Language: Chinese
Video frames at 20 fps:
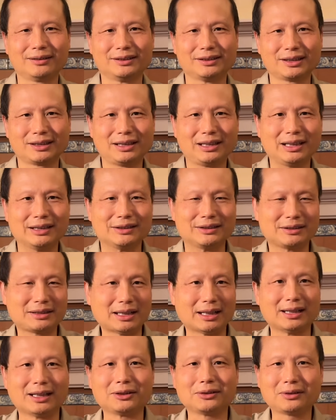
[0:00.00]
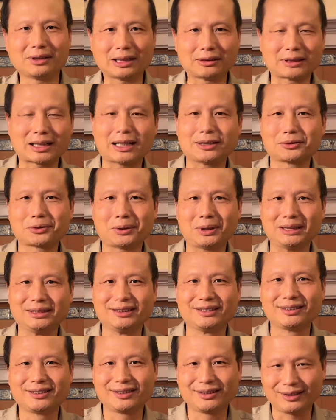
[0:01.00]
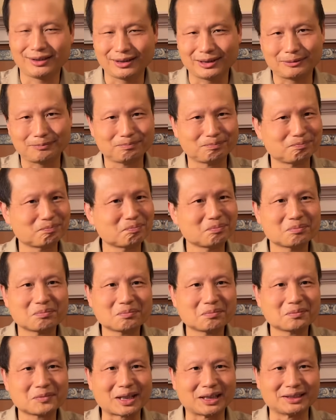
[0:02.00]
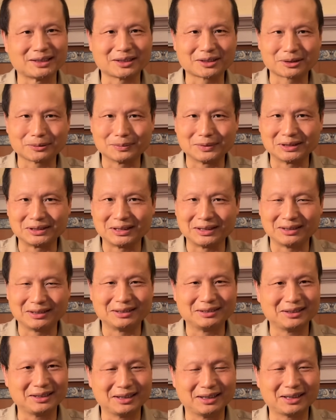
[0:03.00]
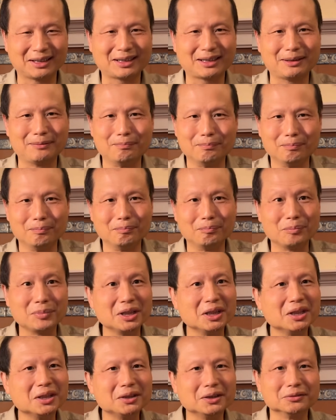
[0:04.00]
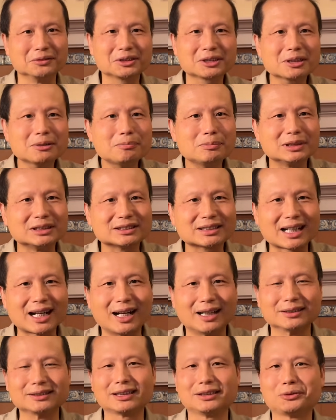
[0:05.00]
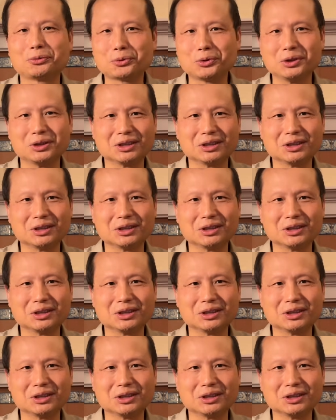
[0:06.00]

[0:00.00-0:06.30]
我这念下来都要大喘气了。大家是不是觉得很别扭？这么长的句